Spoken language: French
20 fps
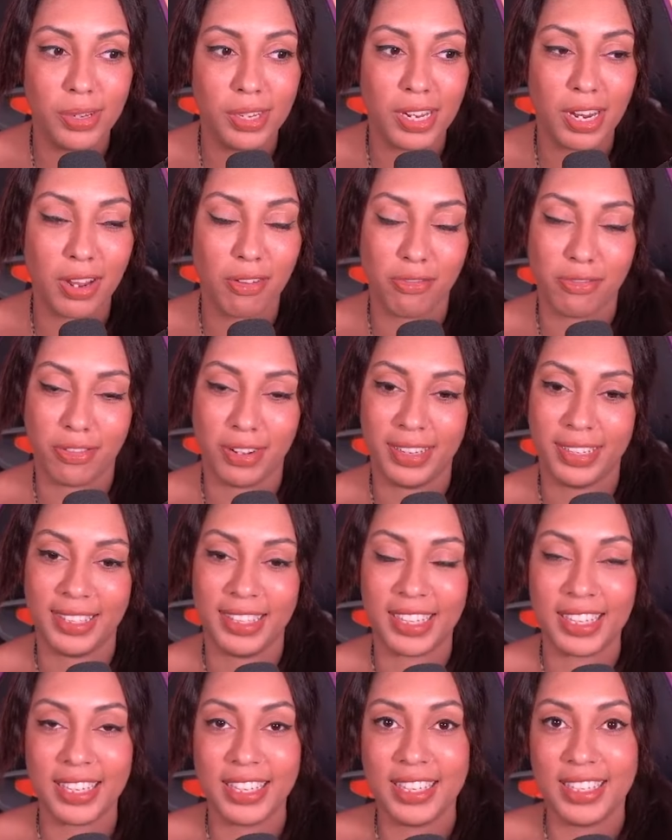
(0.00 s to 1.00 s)
et à la fois
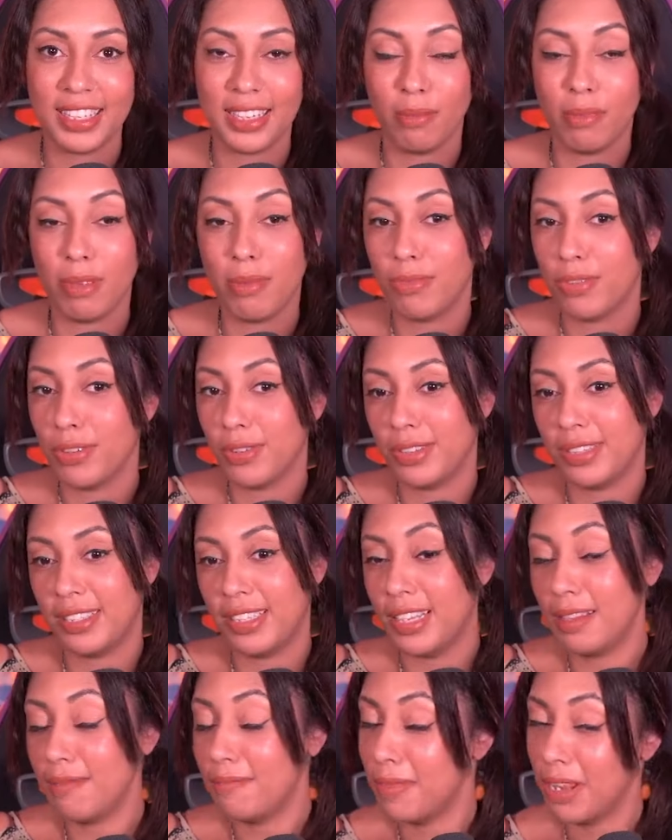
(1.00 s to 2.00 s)
triste et en même temps,
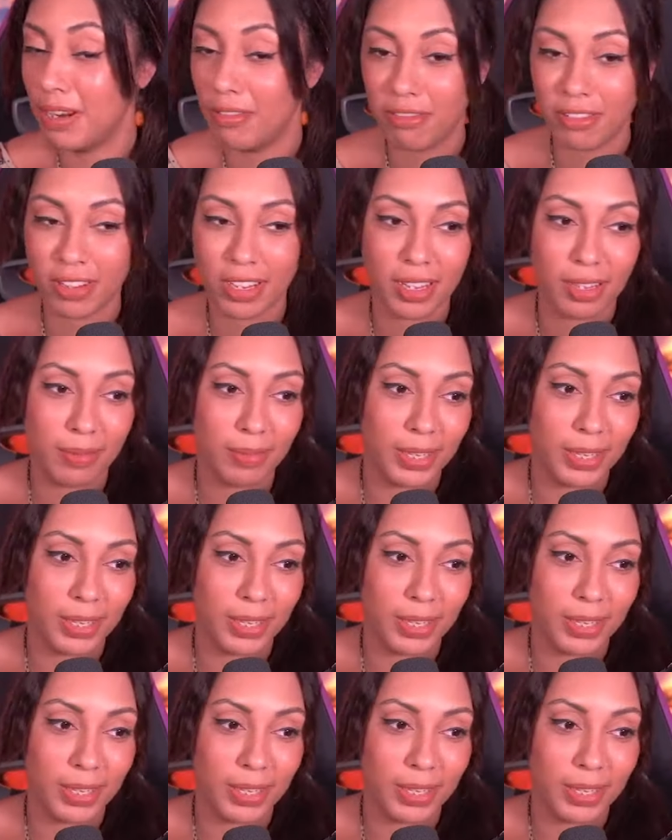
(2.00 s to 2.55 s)
c'est une belle fin.